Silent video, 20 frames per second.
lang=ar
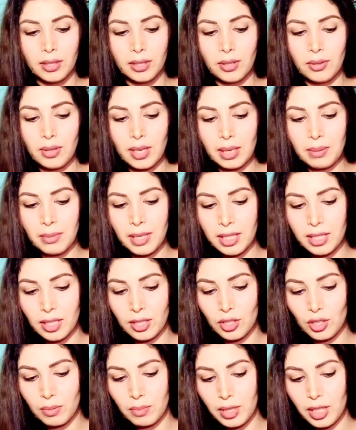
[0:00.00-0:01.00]
دونك البنات
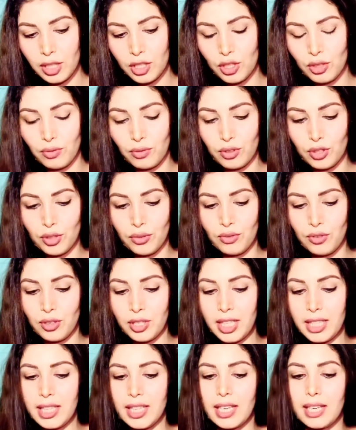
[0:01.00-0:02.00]
هانتوما كتشوفوا شوفوا
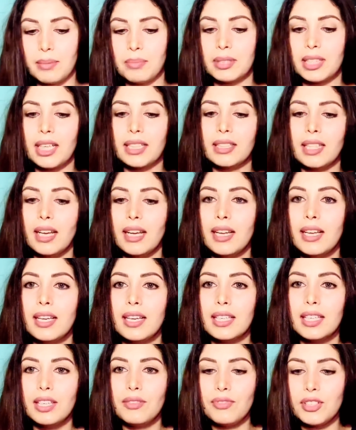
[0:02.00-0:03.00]
هنا ديك البطاطا
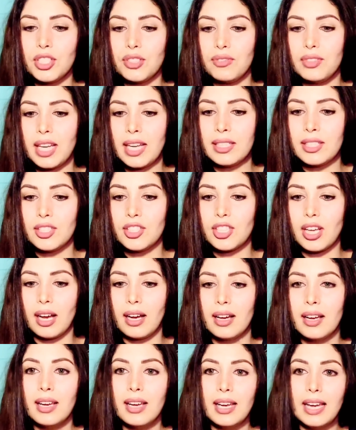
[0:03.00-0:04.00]
كيفاش فيها النشا
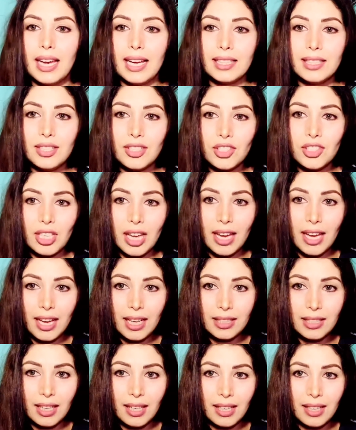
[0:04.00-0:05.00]
هاد النشا هذا
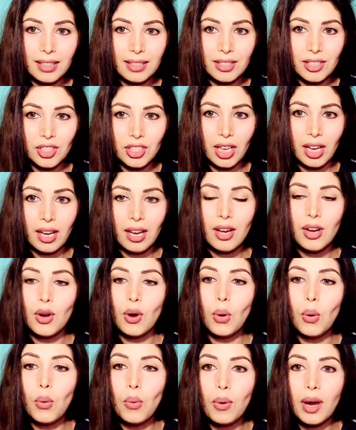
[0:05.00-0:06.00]
نشا
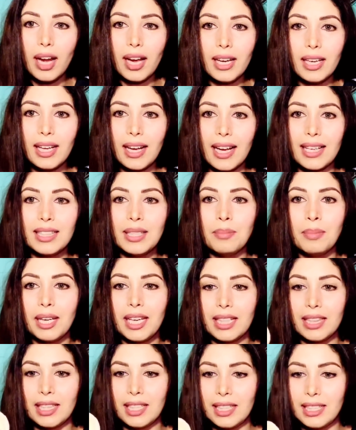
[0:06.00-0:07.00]
هو اللي غادي
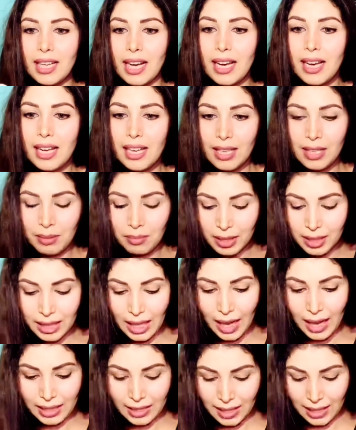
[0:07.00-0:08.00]
يبيض لينا
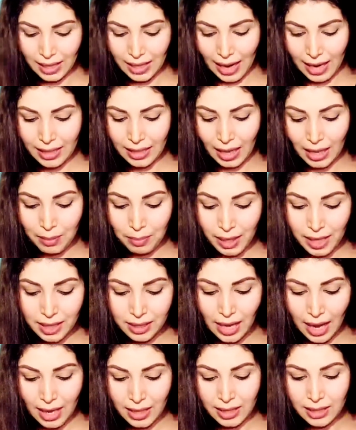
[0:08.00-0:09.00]
المنطقه ديال العين
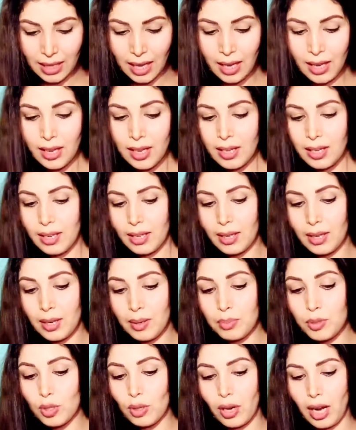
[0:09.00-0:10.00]
غيبيضها لينا آه
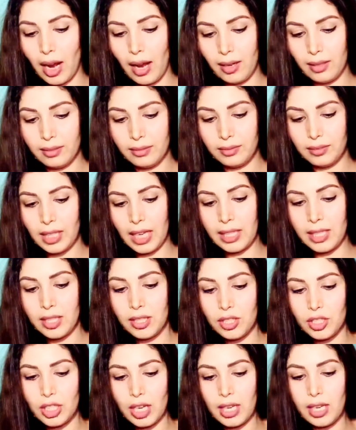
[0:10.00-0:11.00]
بسرعه يعني
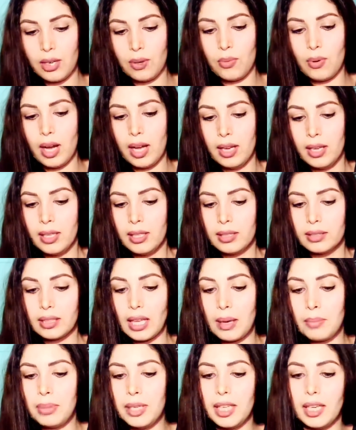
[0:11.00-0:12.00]
النشا اللي هو
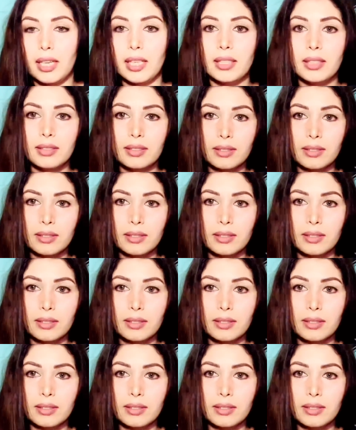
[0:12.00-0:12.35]
طبيعي